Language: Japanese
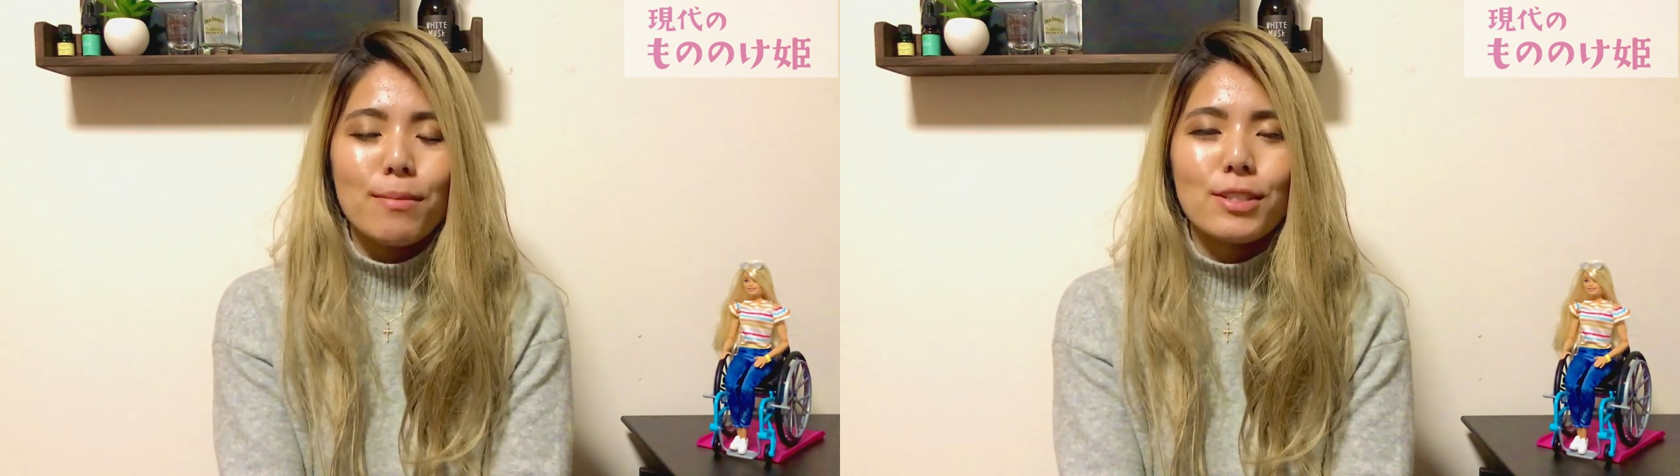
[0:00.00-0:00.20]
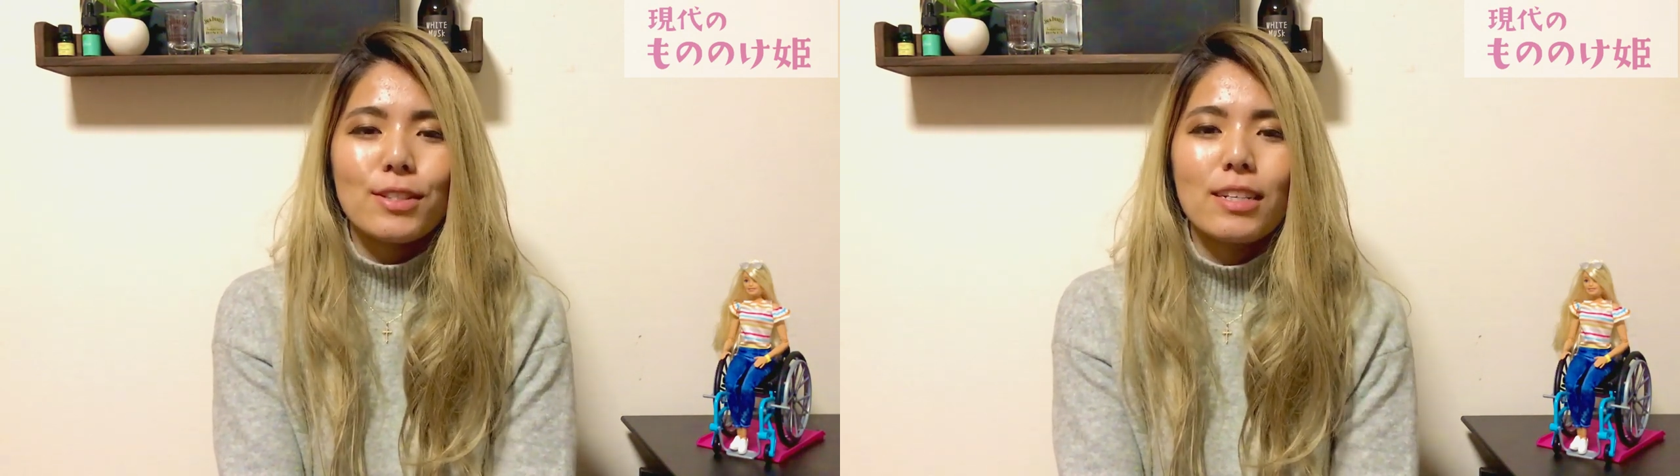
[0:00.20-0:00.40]

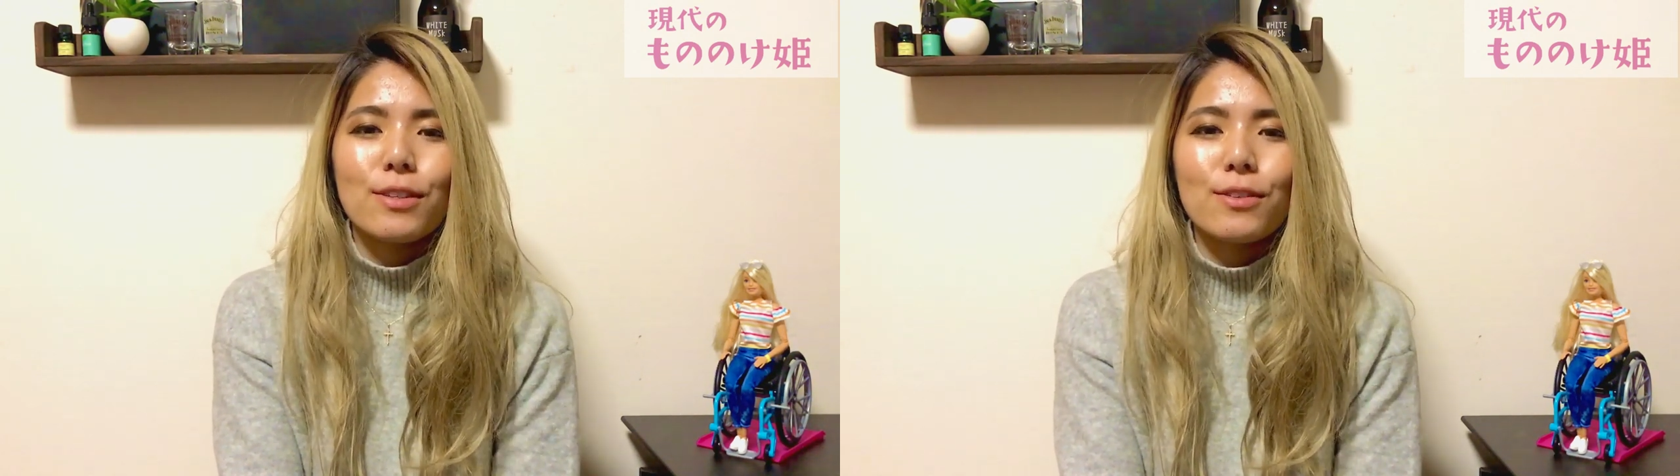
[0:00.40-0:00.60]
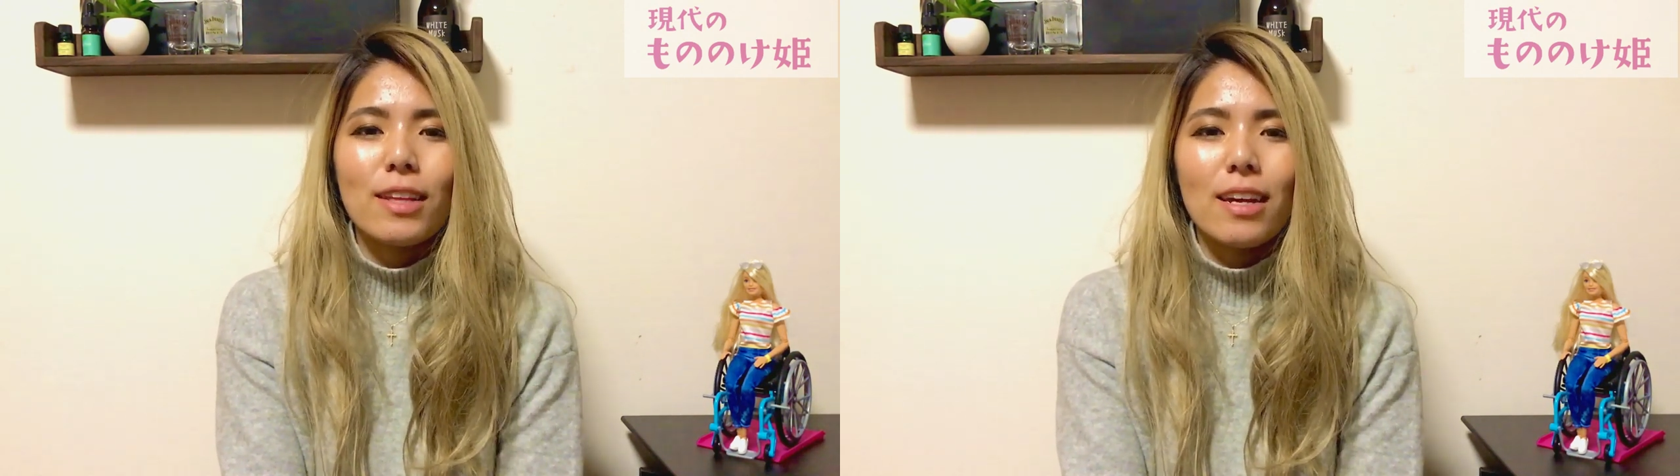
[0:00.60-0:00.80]
まあ、それ
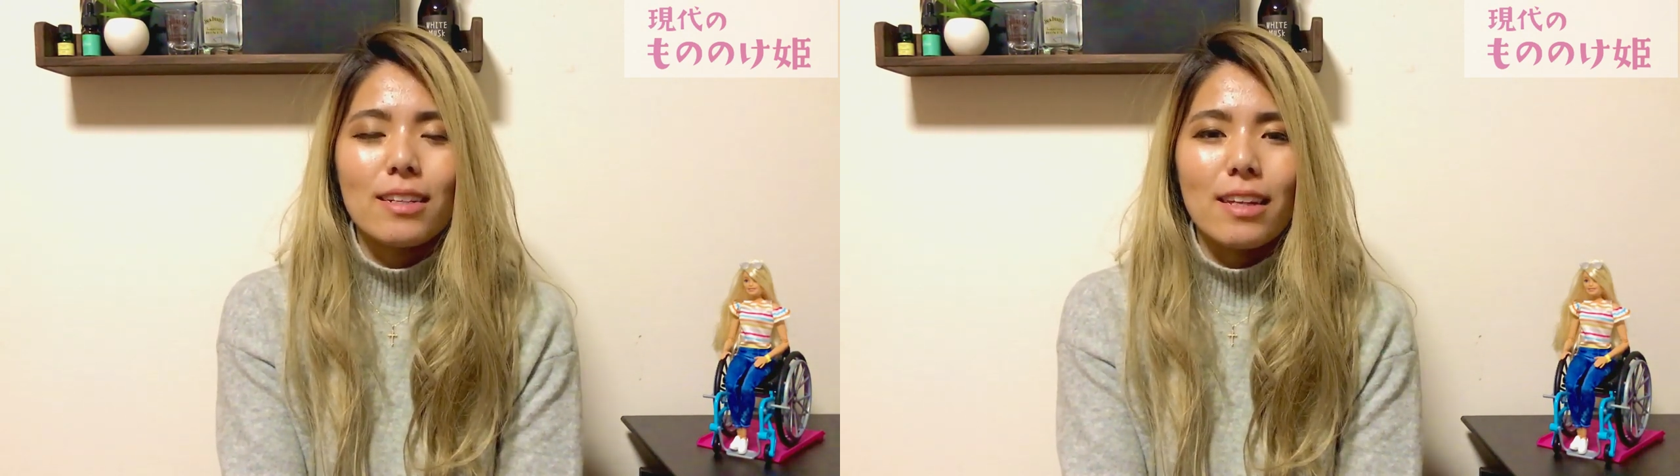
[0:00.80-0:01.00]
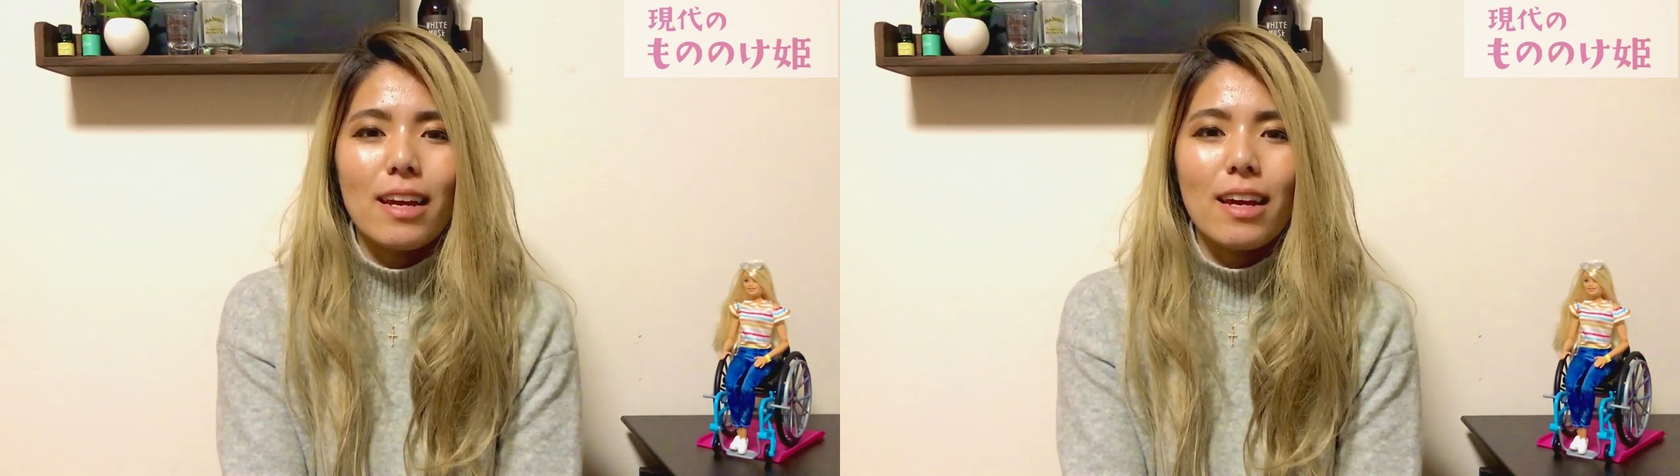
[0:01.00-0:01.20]
に応
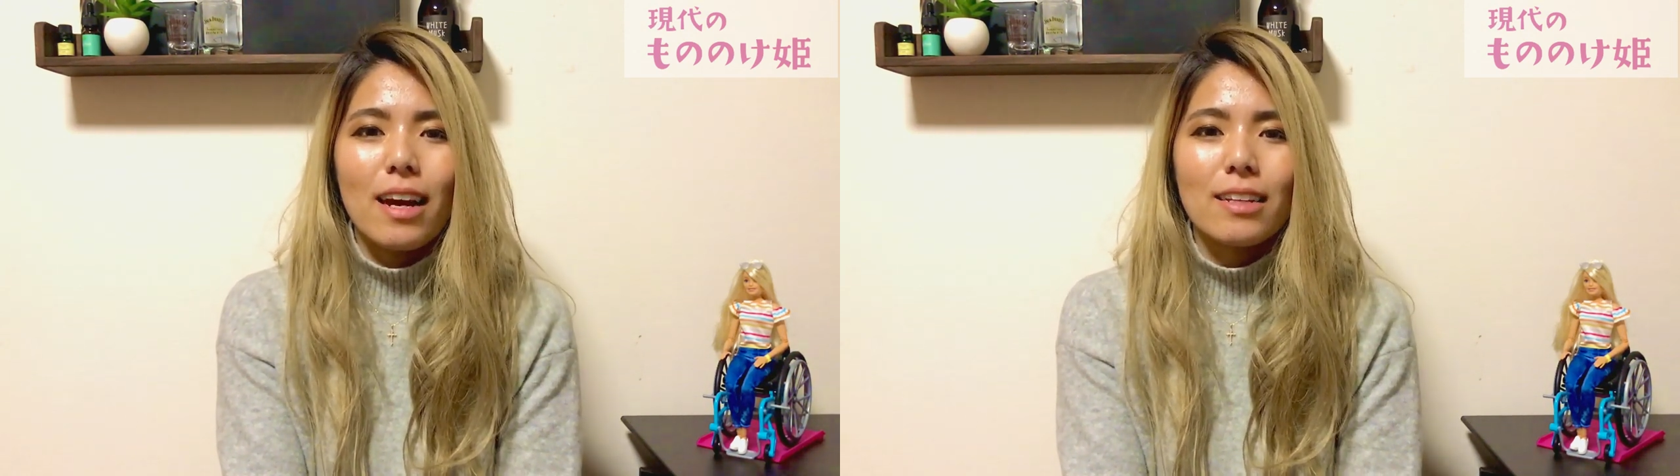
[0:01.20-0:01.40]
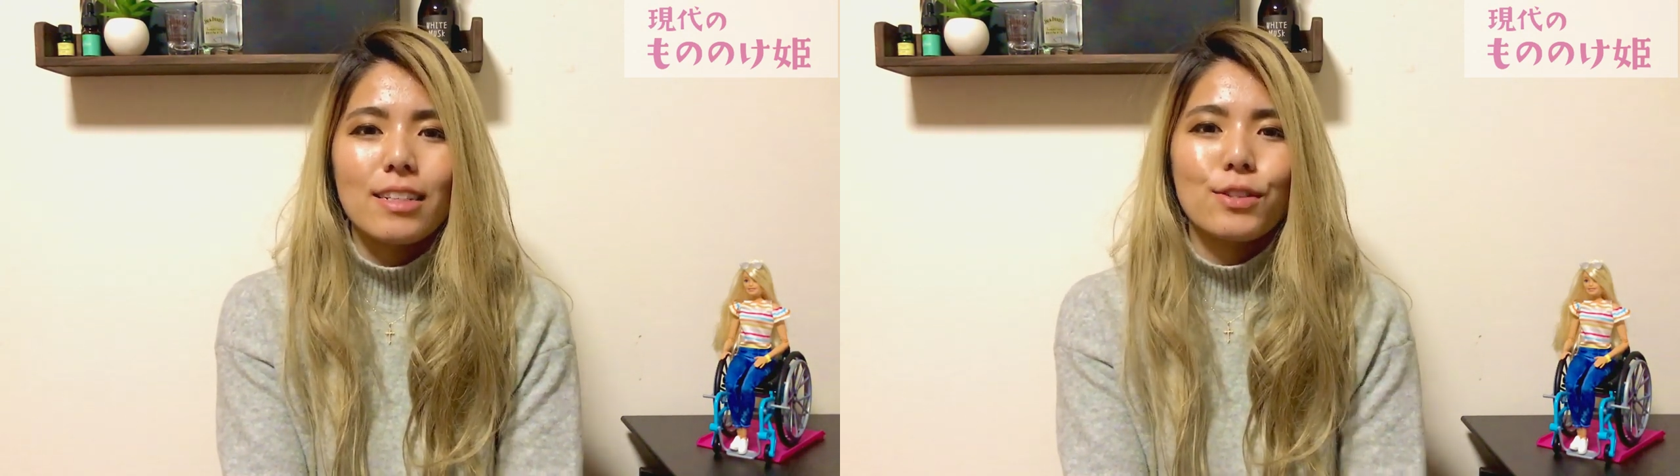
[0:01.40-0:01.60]
えて
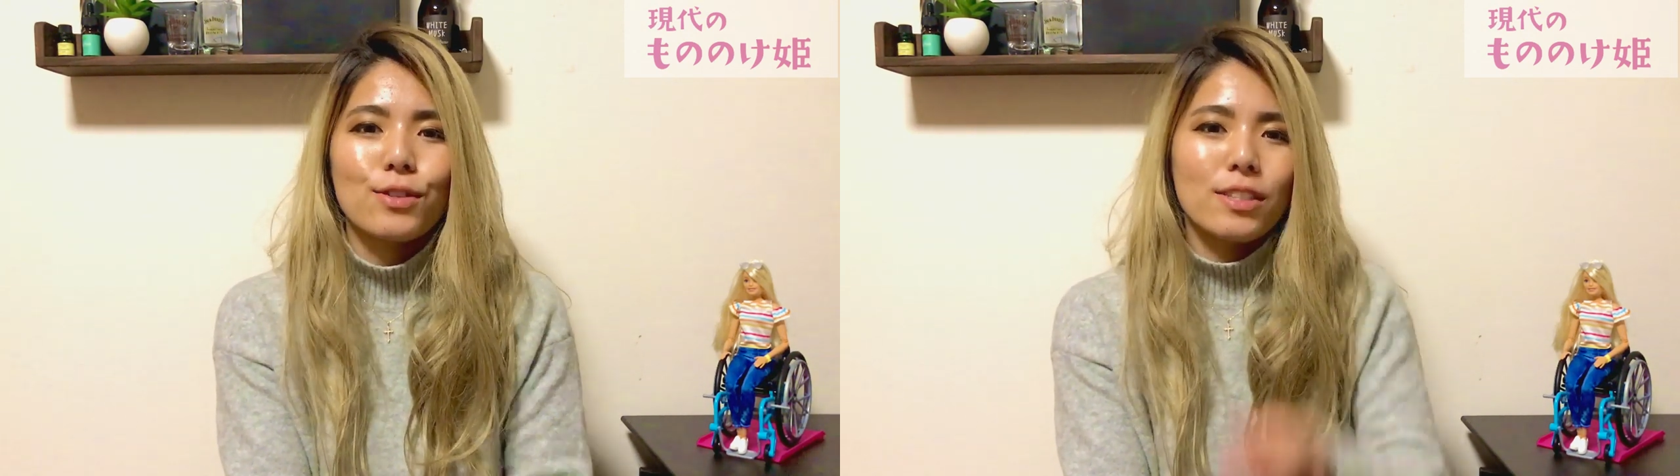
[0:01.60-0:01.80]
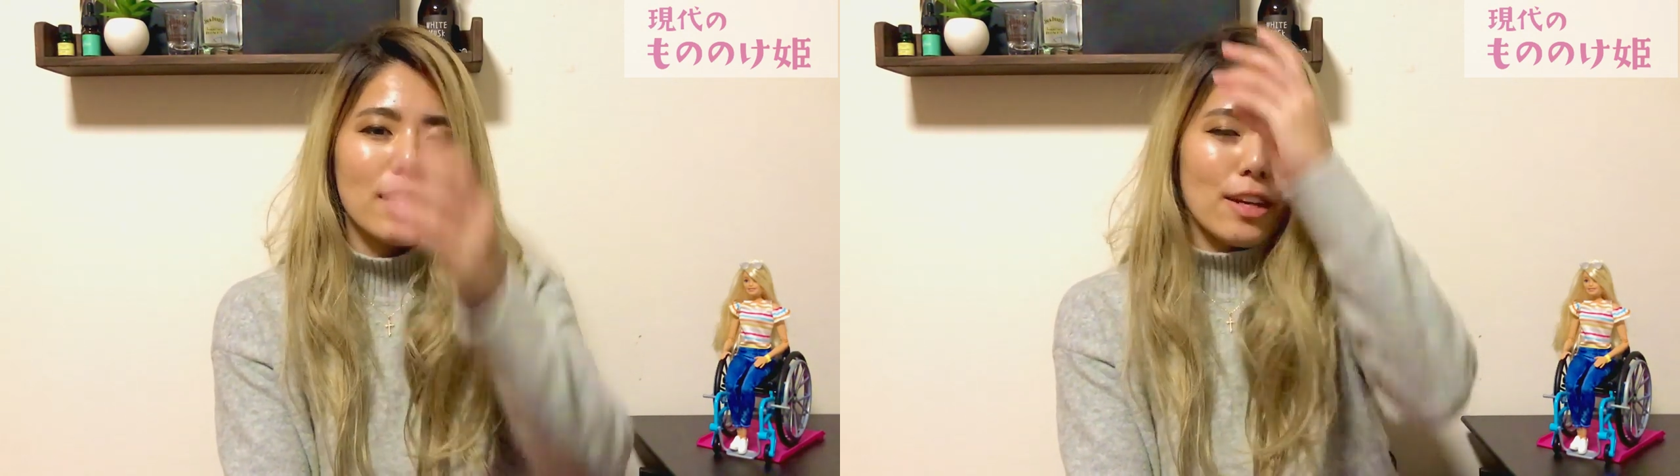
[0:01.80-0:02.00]
話
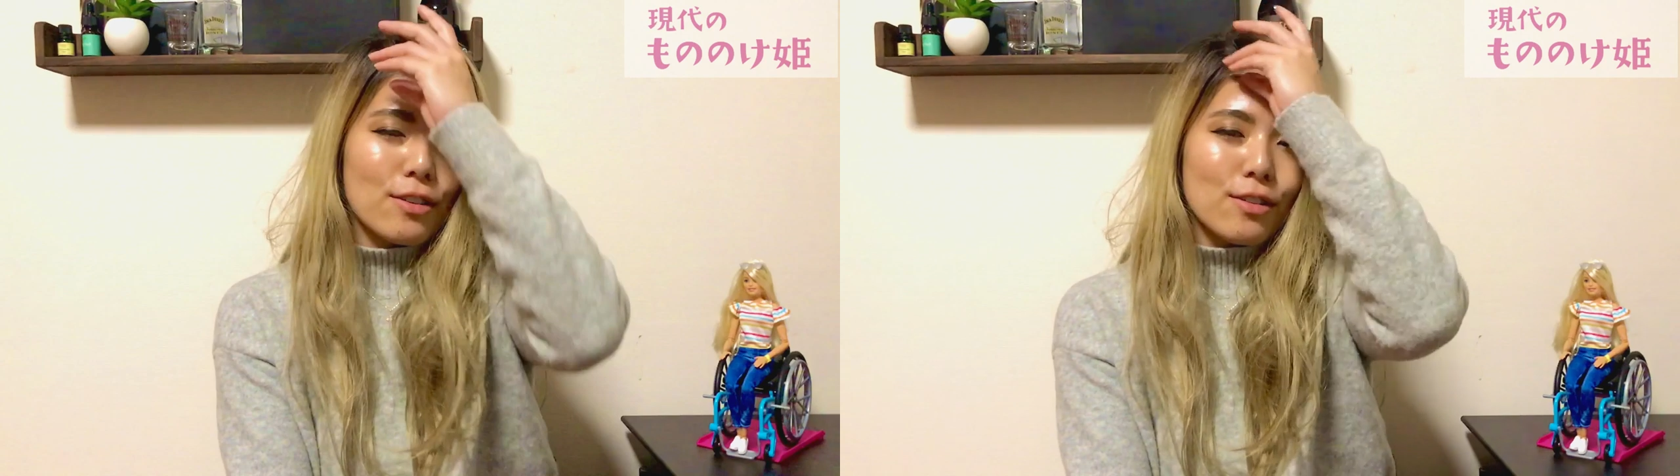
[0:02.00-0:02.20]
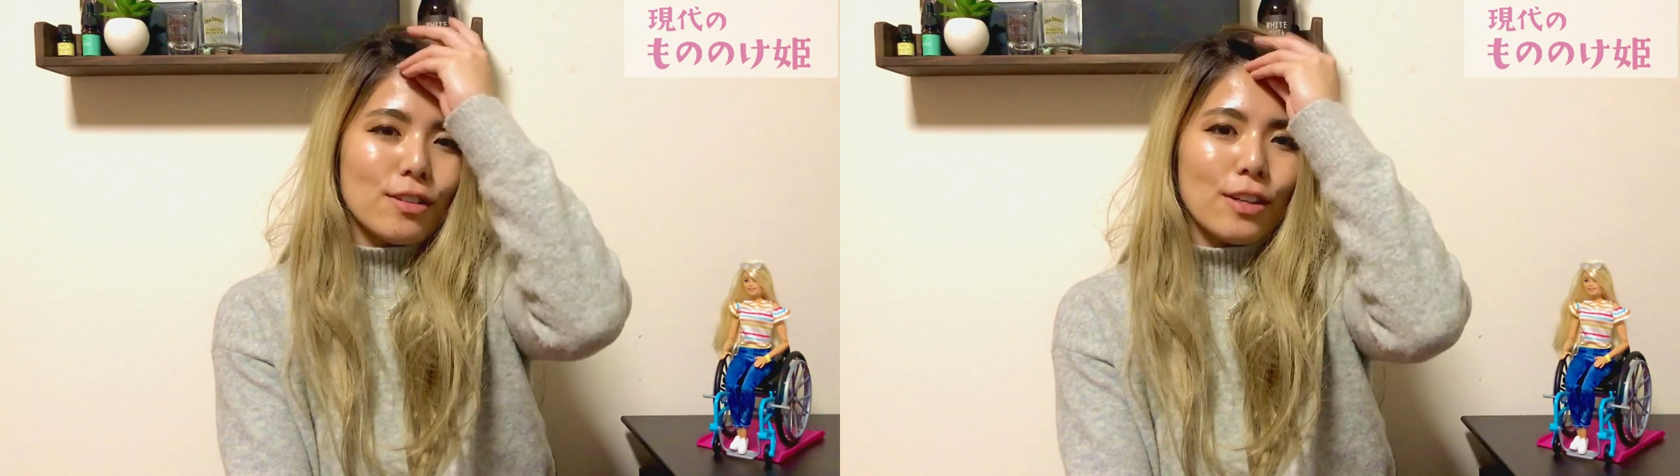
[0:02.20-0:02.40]
をしていくっ